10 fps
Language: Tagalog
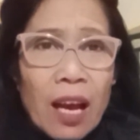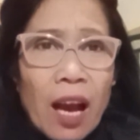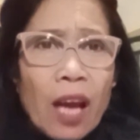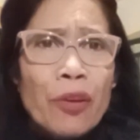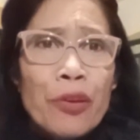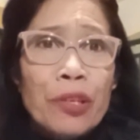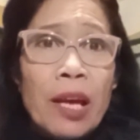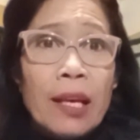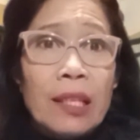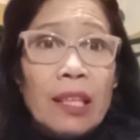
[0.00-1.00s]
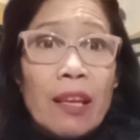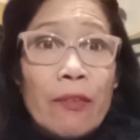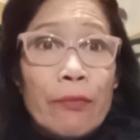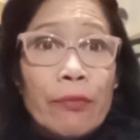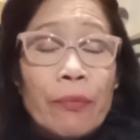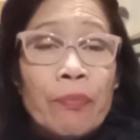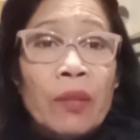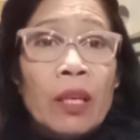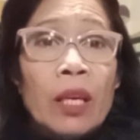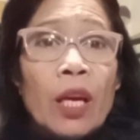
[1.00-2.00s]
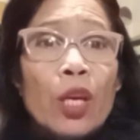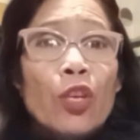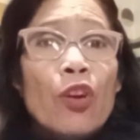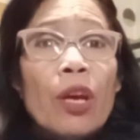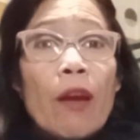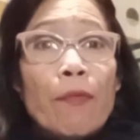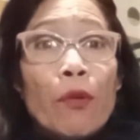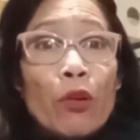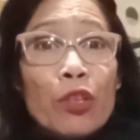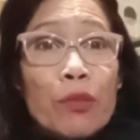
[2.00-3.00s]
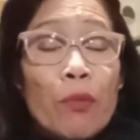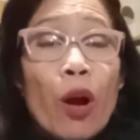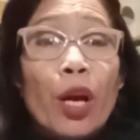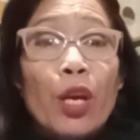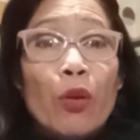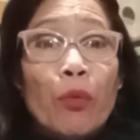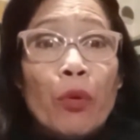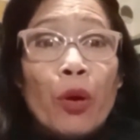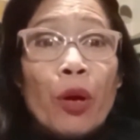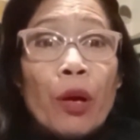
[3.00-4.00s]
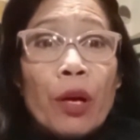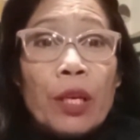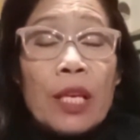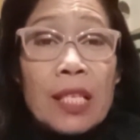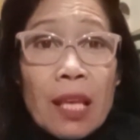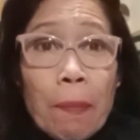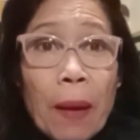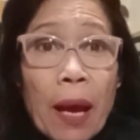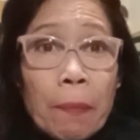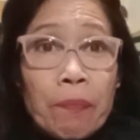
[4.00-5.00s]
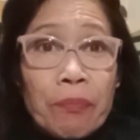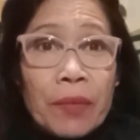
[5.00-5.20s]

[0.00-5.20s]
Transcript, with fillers: Ano yung negative? Yung i-focus mo ang iyong isipan